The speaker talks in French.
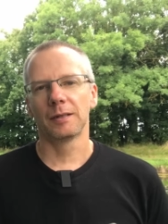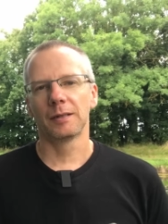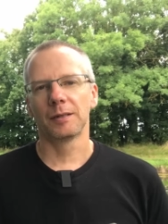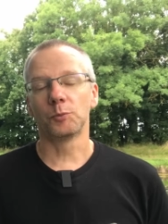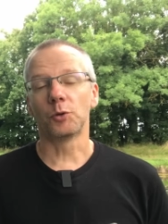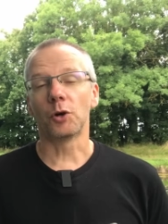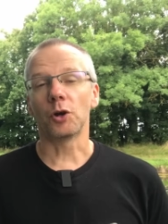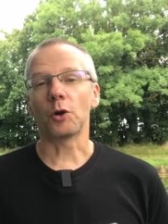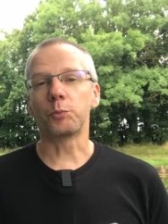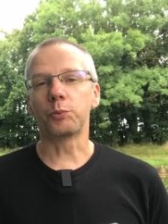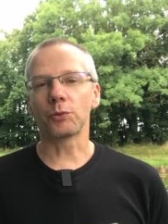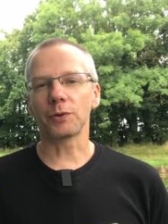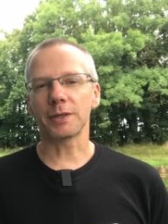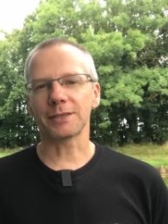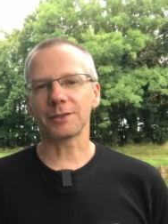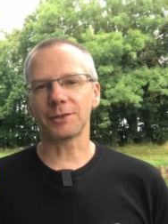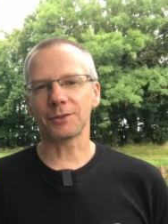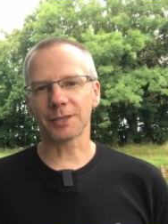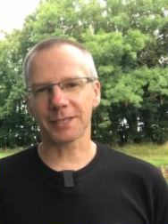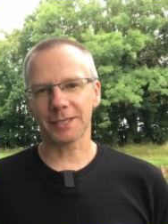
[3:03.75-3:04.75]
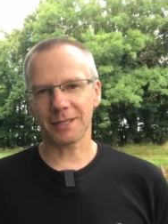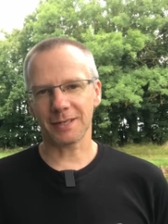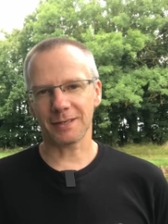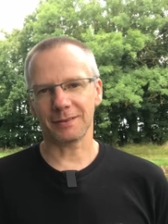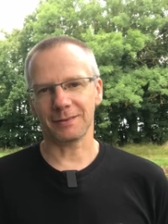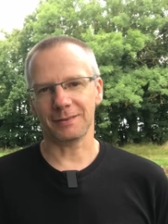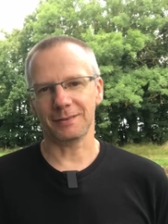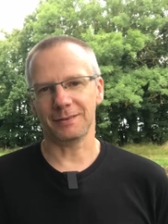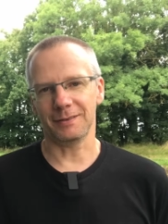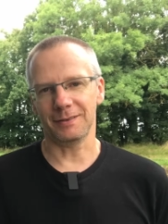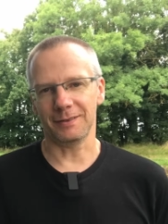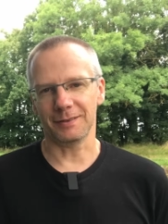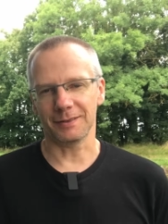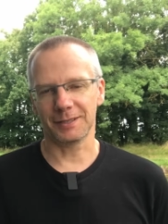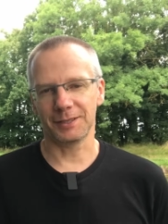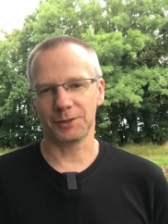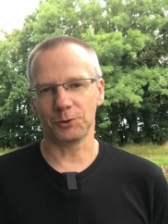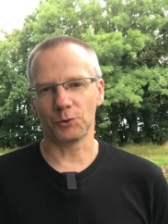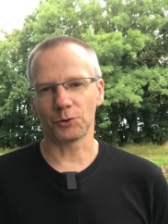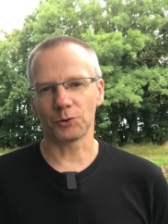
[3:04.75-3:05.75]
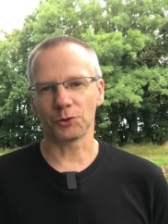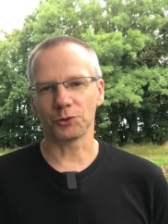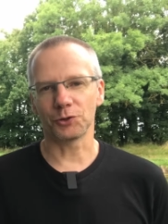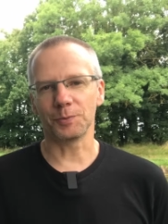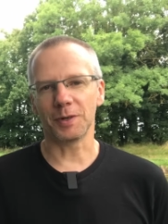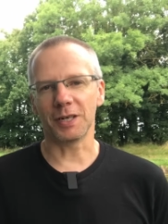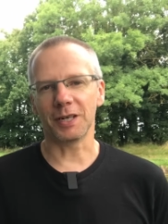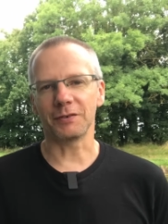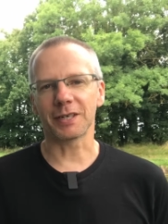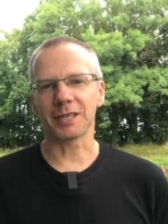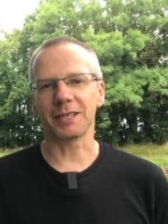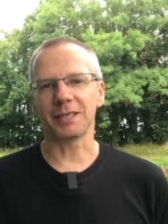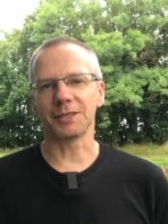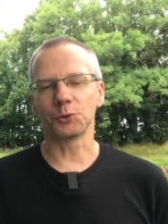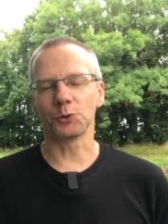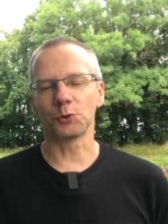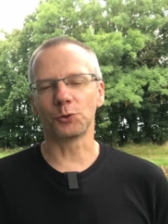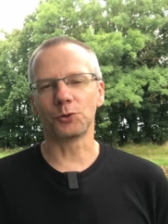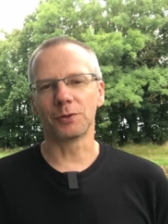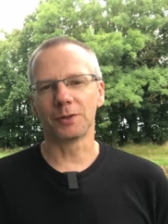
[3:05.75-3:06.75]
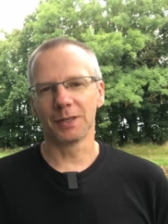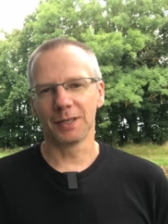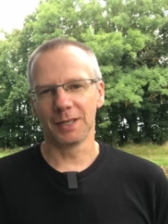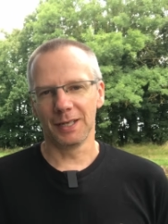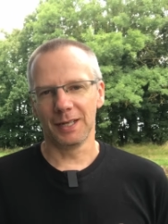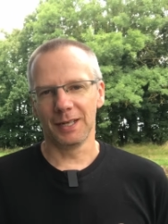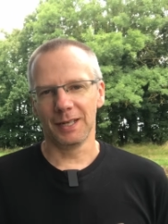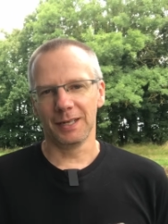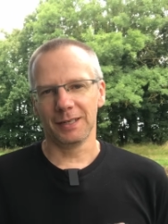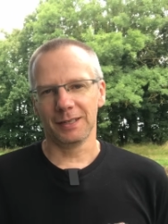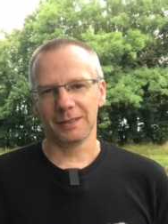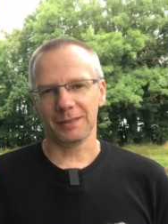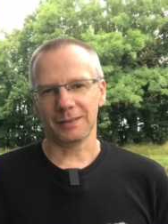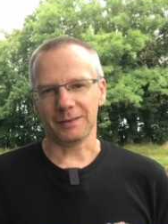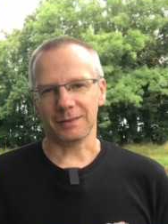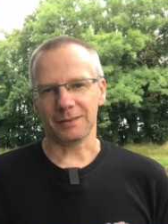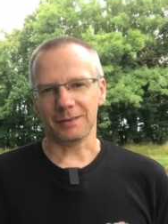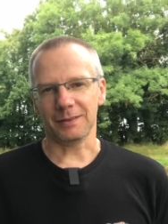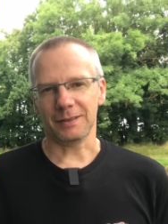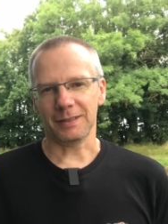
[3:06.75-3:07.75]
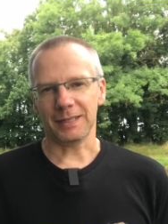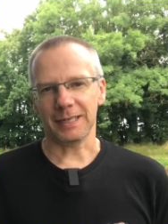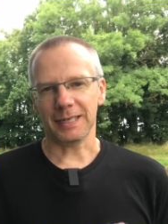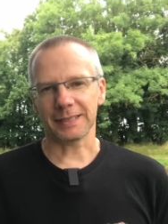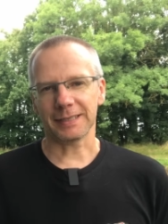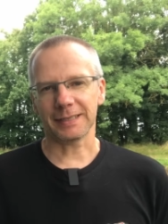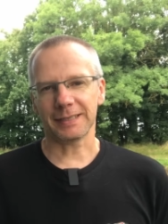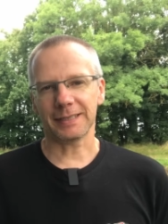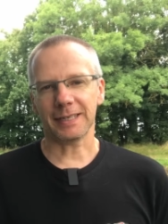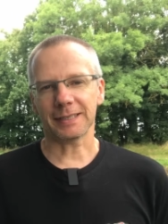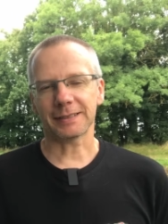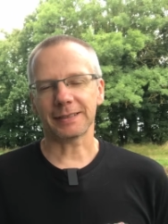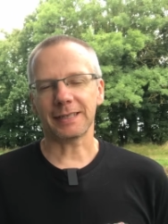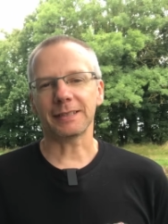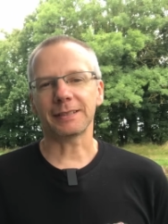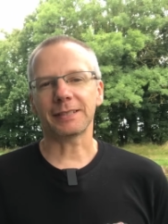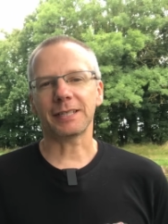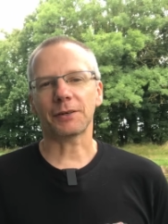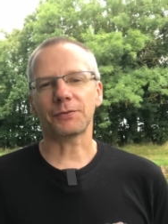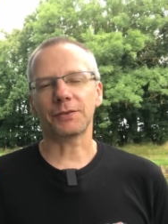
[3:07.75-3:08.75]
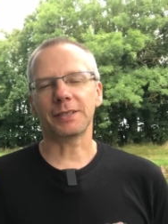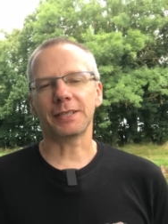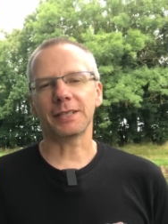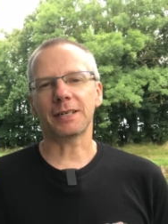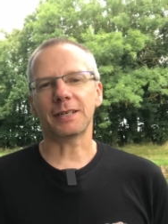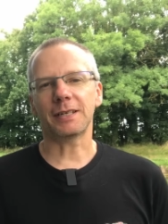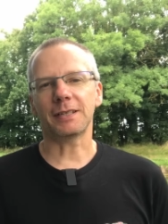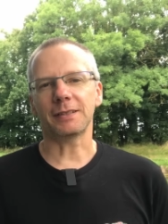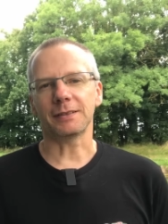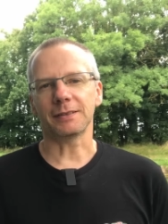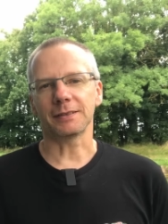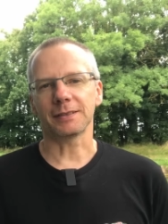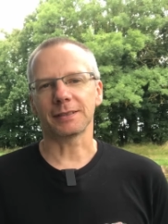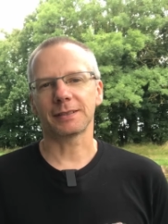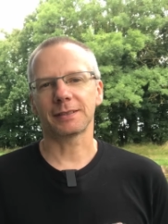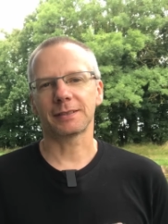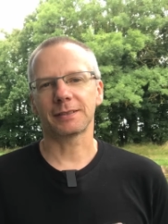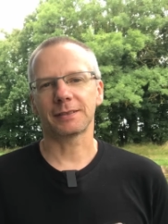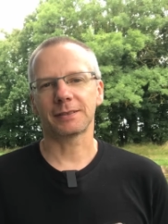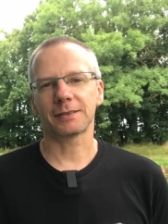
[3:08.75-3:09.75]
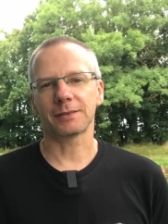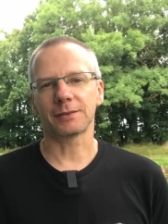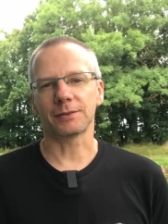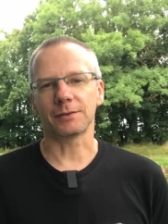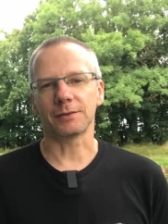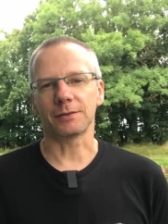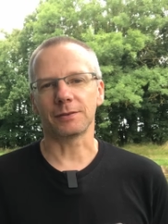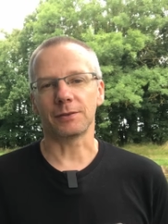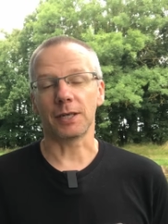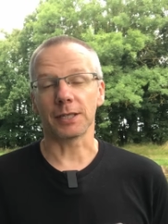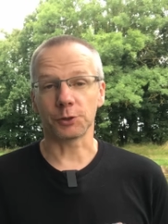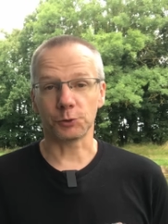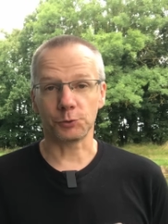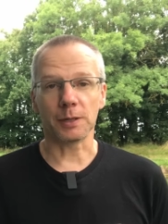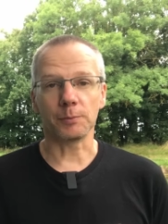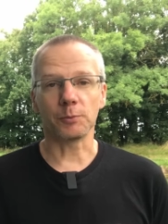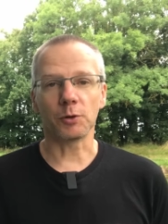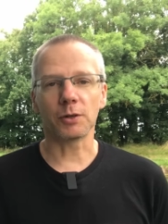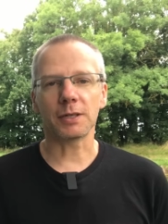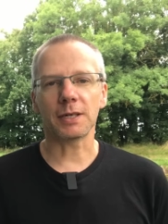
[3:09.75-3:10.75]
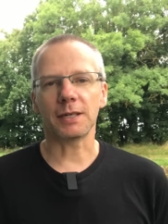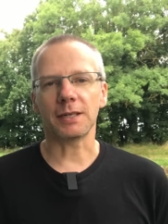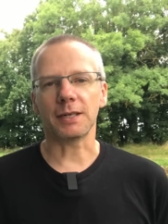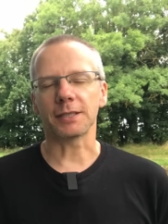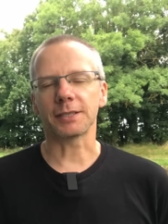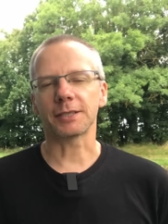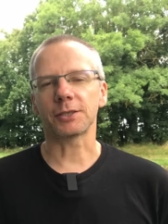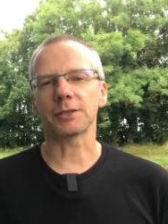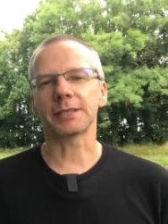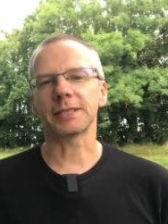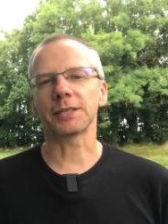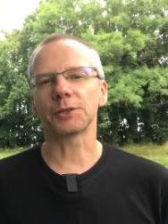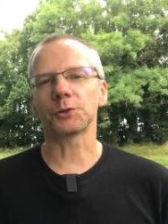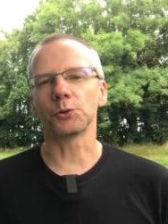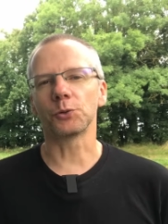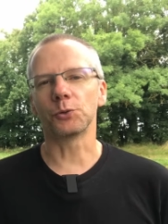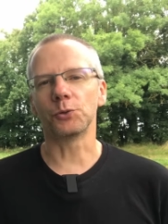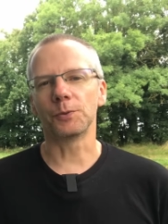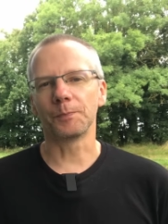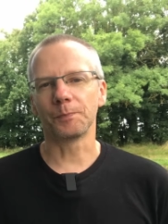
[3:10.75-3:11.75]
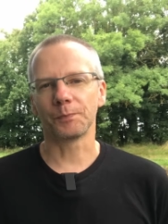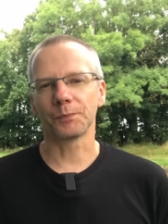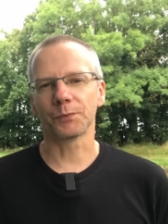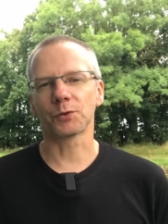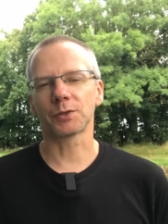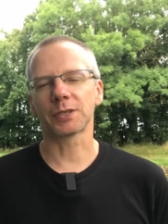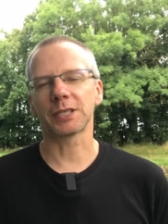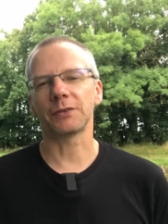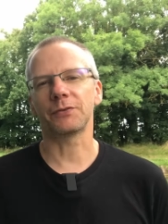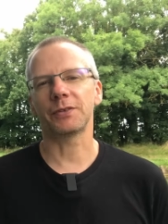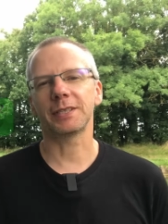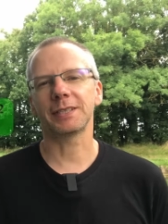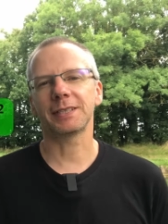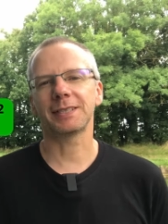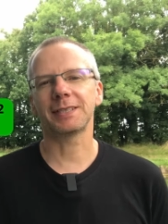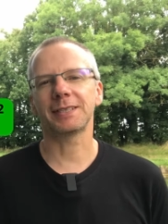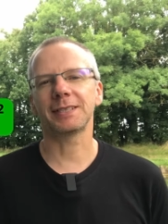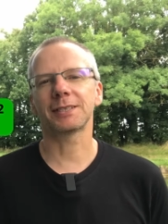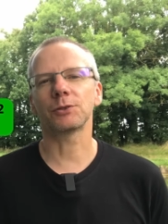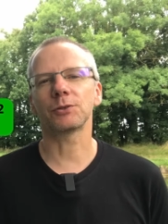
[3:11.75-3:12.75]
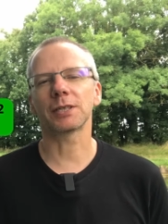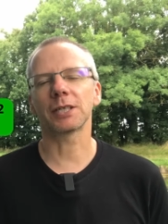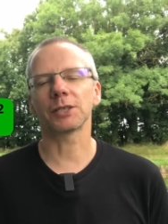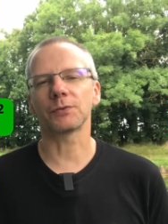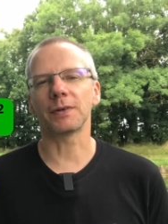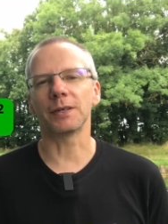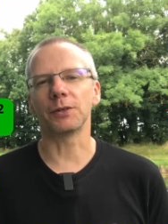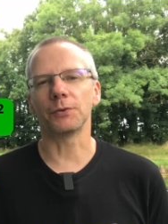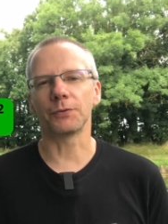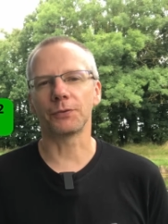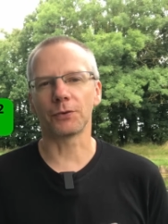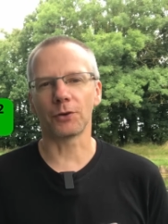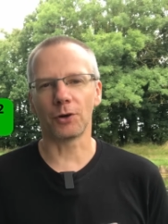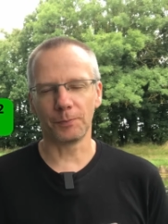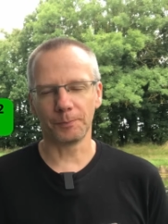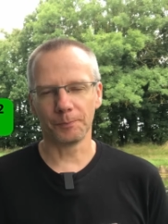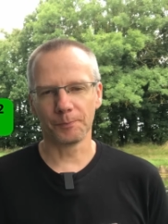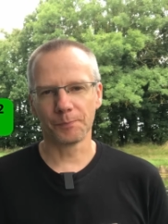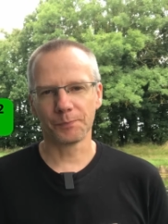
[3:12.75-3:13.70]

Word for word: Bon alors pour les anciens euh, qui ont encore du mal avec les euros, euh, la carte interfédérale actuellement là elle est à 105 euros, donc ça fait 689 francs.